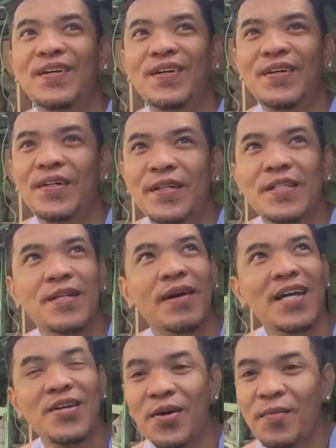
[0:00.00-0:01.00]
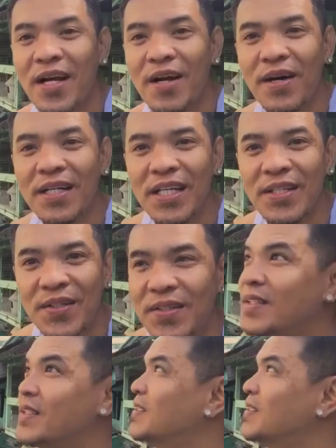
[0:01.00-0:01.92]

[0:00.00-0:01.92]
oh, samahan nyo ako magabang dito